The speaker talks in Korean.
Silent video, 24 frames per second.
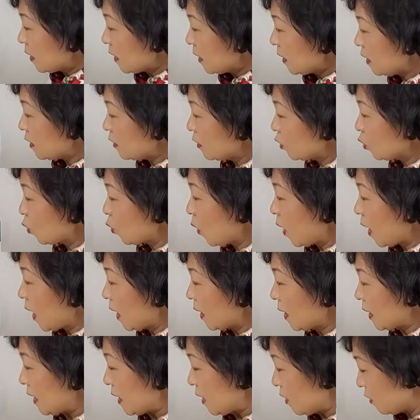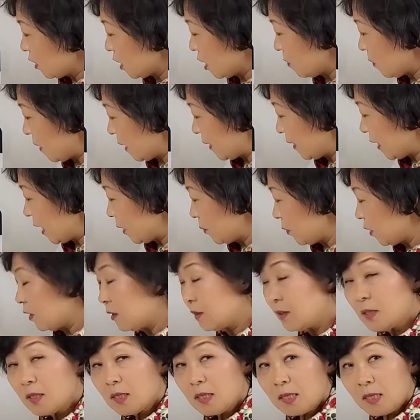히읗과 기역이
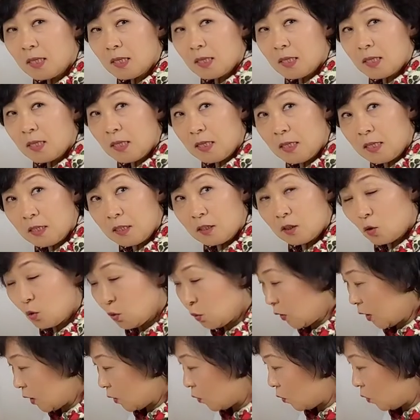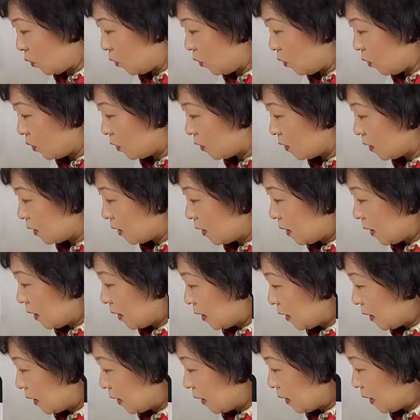만나면 키읔으로 되고
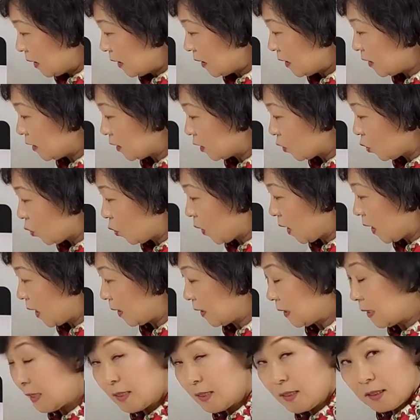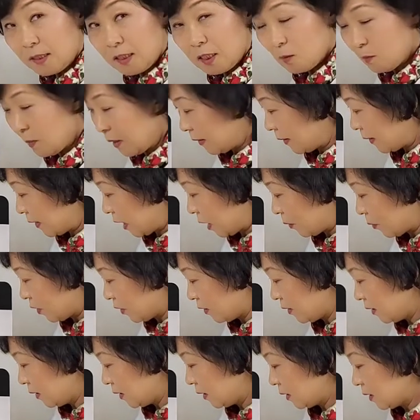히읗과 디귿이
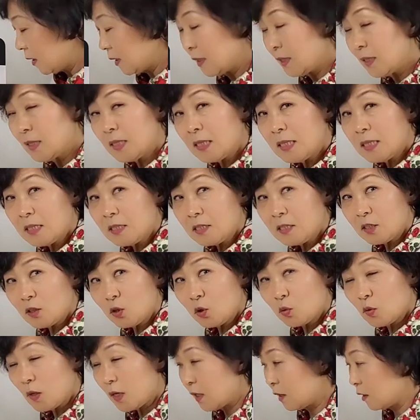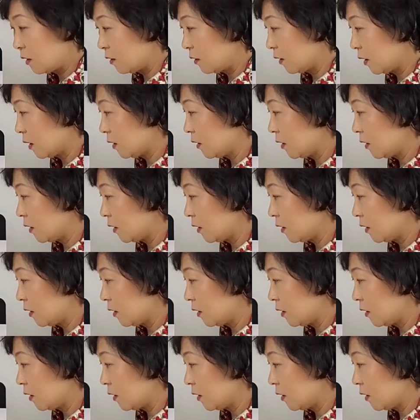만나면 티읕으로 되는 것.